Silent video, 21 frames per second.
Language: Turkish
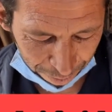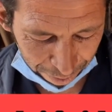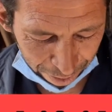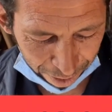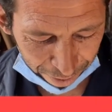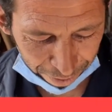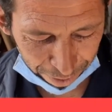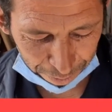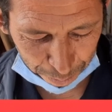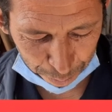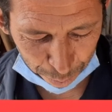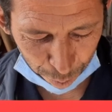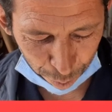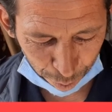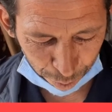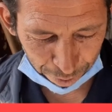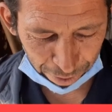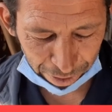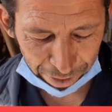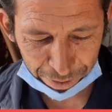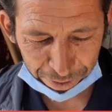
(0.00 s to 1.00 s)
Devlet
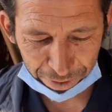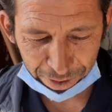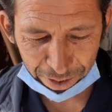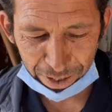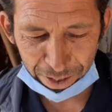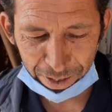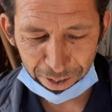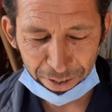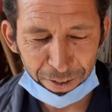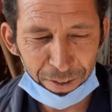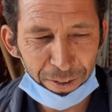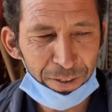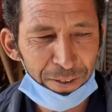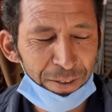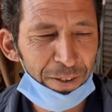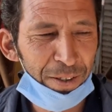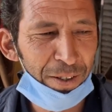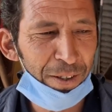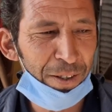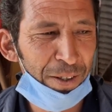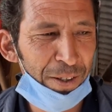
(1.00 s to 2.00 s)
büyüklerine
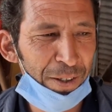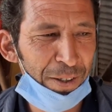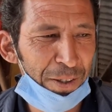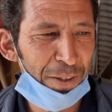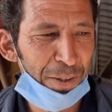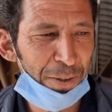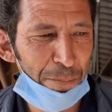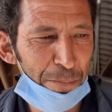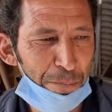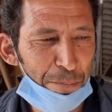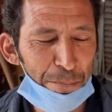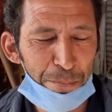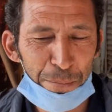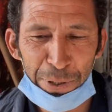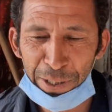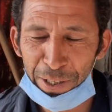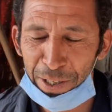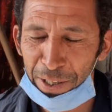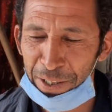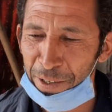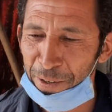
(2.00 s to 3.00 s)
e,
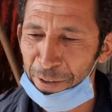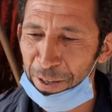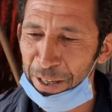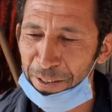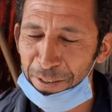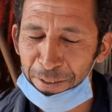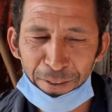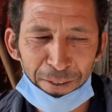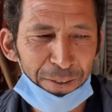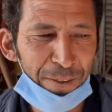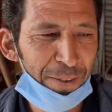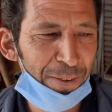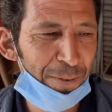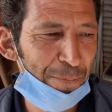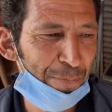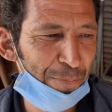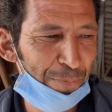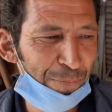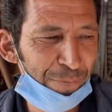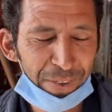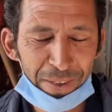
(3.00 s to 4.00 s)
bir an evvel
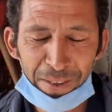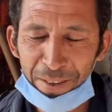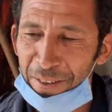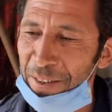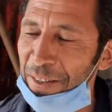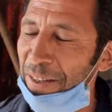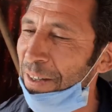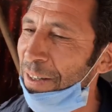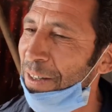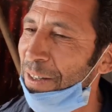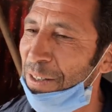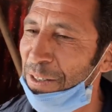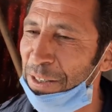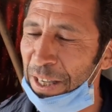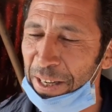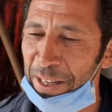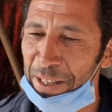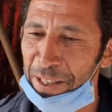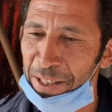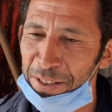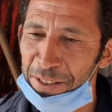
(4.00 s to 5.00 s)
e,
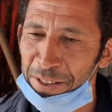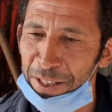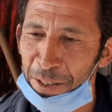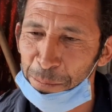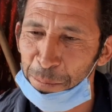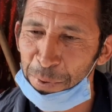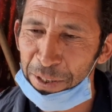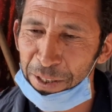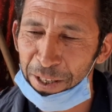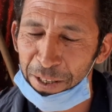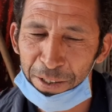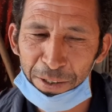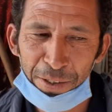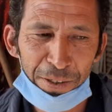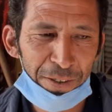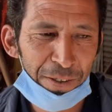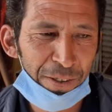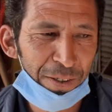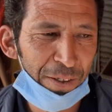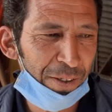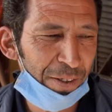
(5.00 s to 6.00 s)
gereken tedbirleri
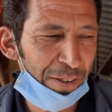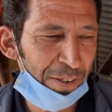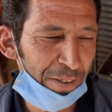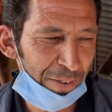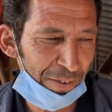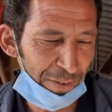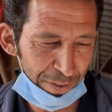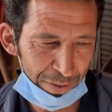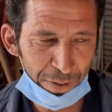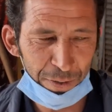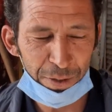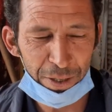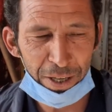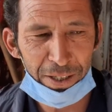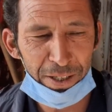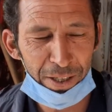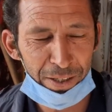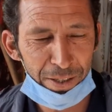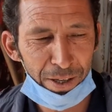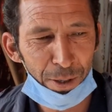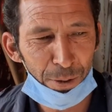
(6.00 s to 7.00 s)

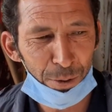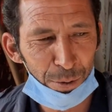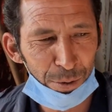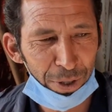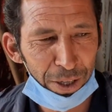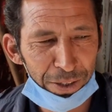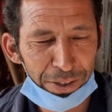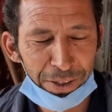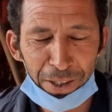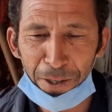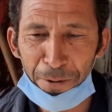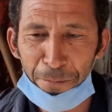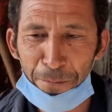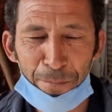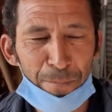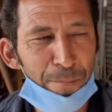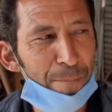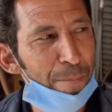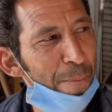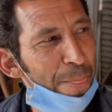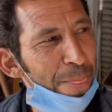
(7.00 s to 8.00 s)
zaten alıyorlar da
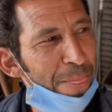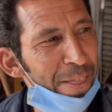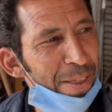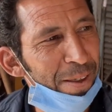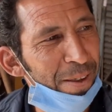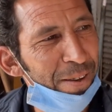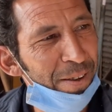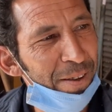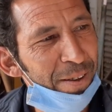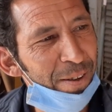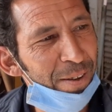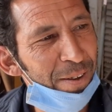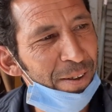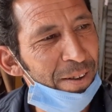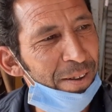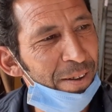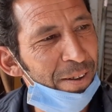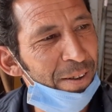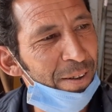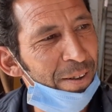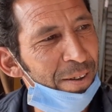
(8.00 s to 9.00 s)
evet.